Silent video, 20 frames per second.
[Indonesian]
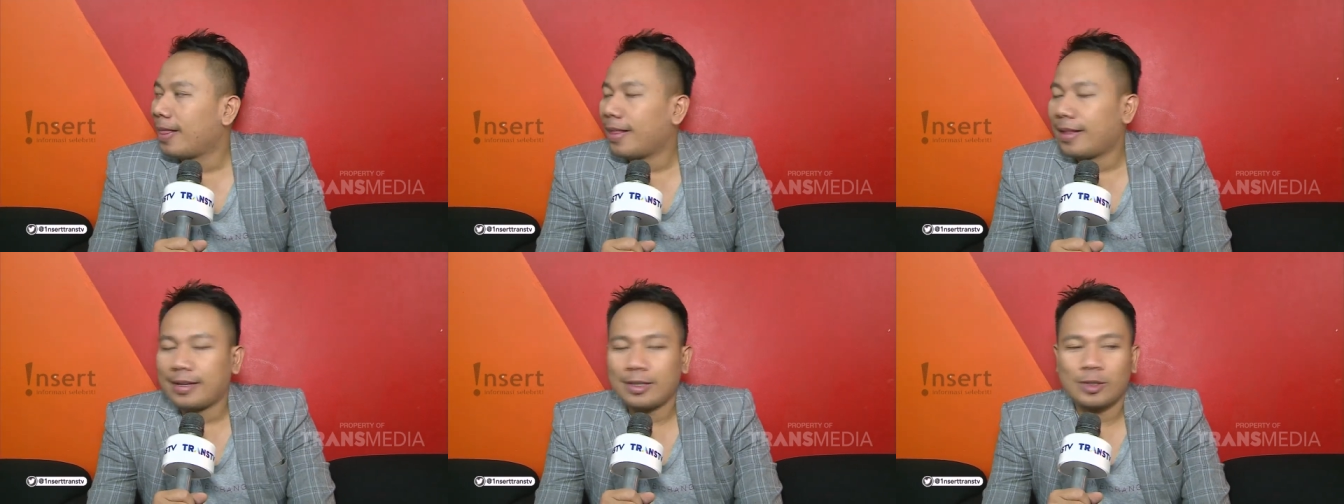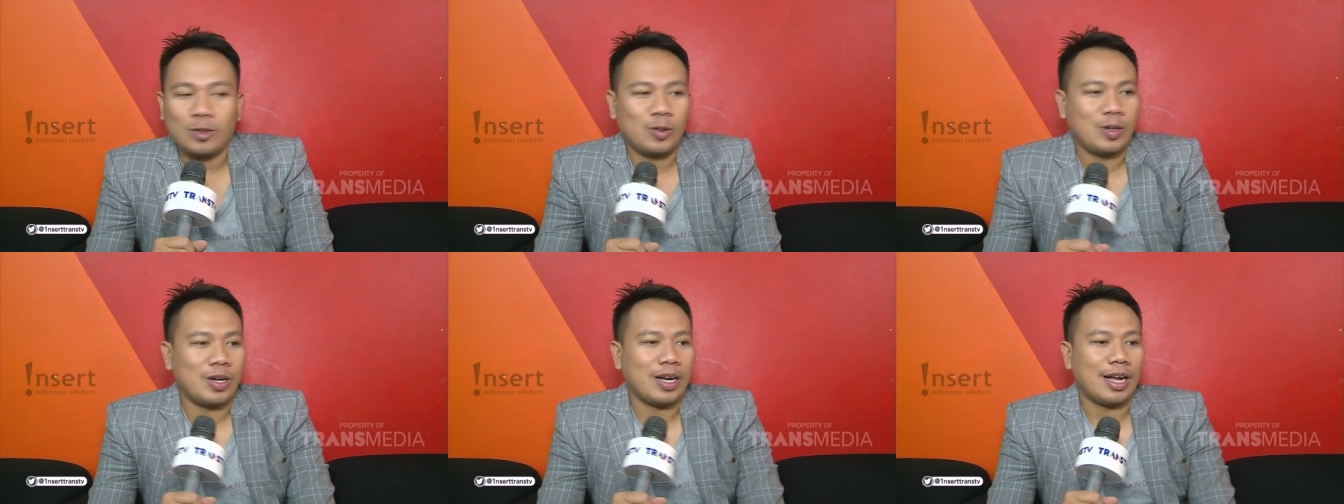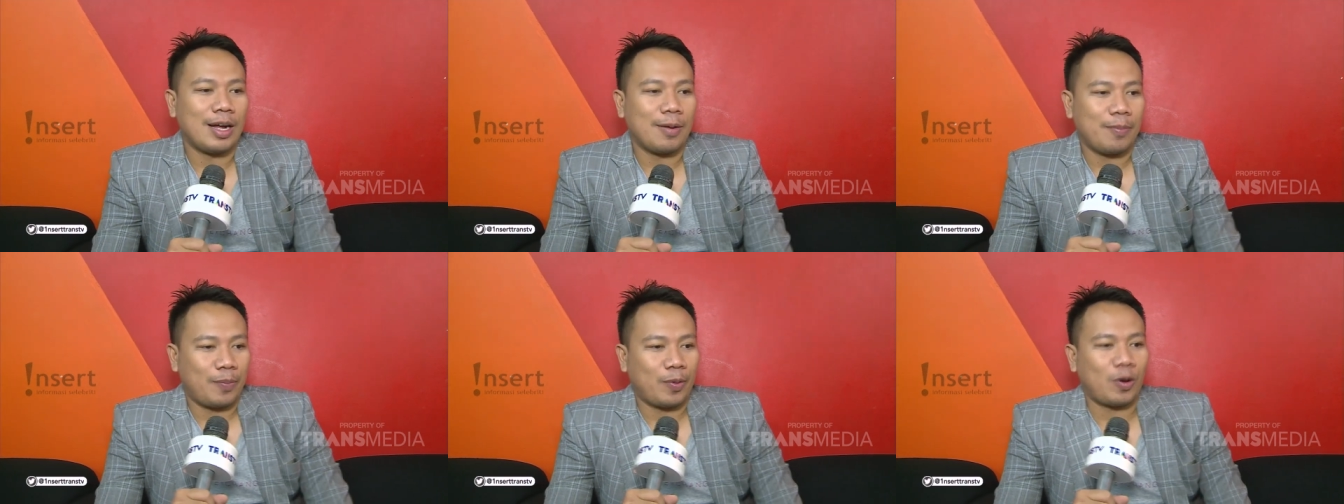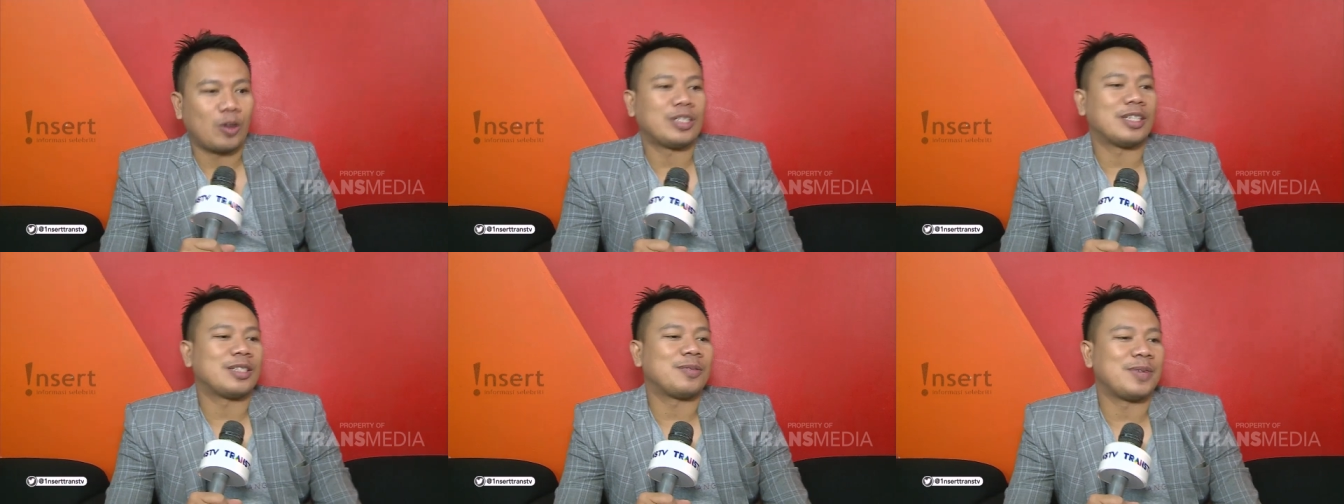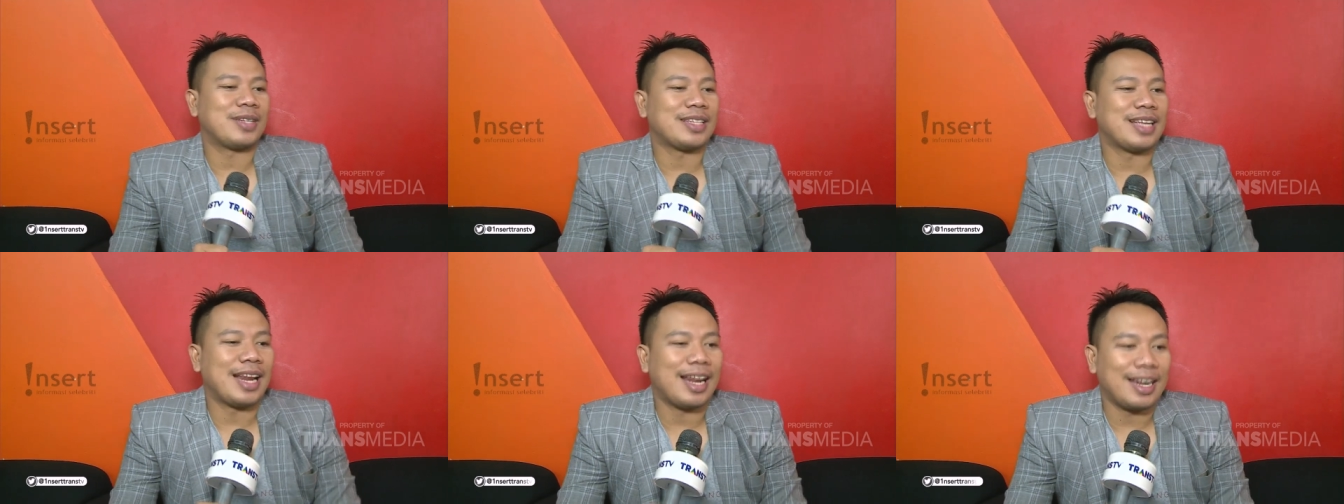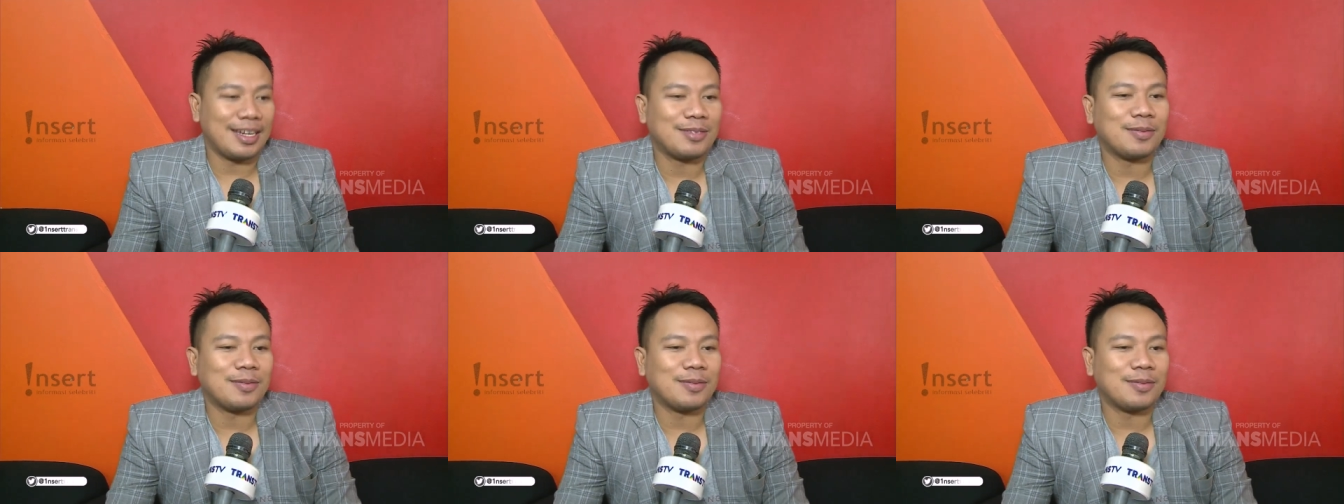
juga proses berjalan semua